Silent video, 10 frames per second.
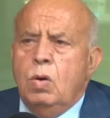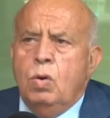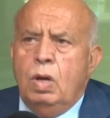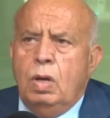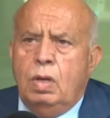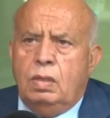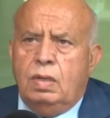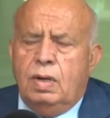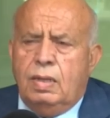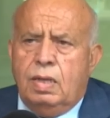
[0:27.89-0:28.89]
هي
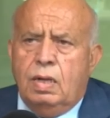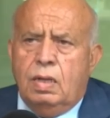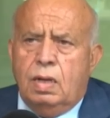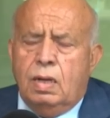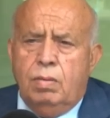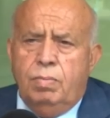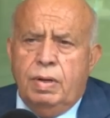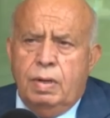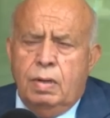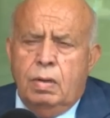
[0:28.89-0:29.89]
الزيارات كانت
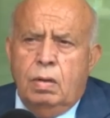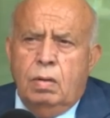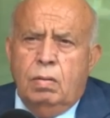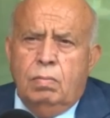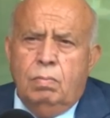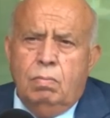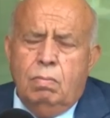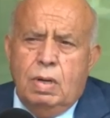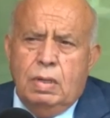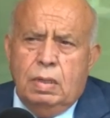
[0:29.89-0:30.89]
تقريبا
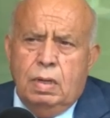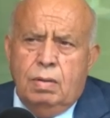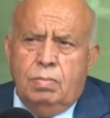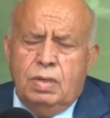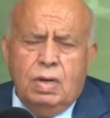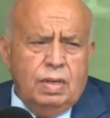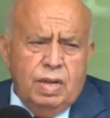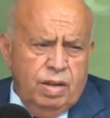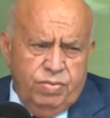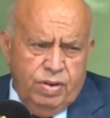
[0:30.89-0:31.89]
معناتها زيارات
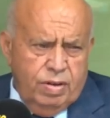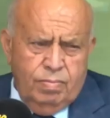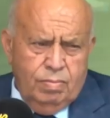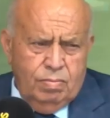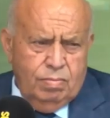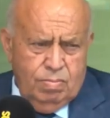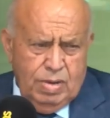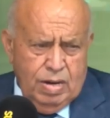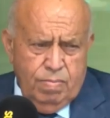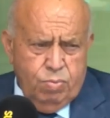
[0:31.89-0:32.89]
هادفه
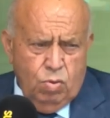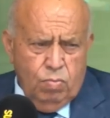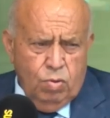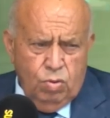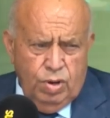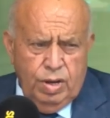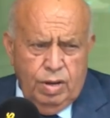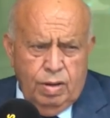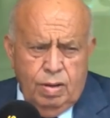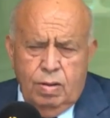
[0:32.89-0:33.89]
معناها بكل موضوعيه
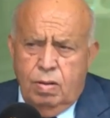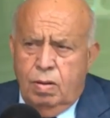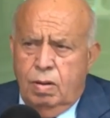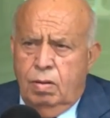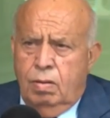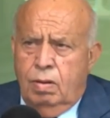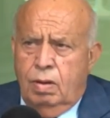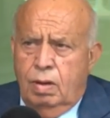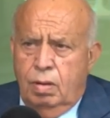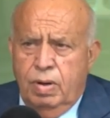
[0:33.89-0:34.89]

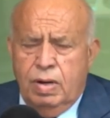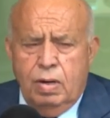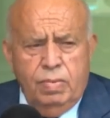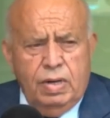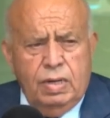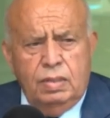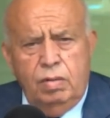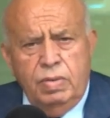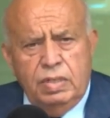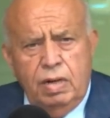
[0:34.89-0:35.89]
البنك المركزي
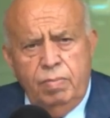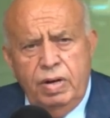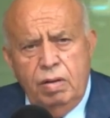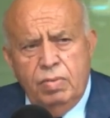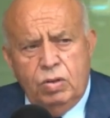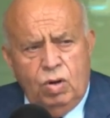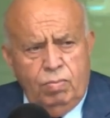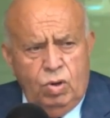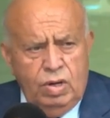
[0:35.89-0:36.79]
المساله الماليه مطروحه بحد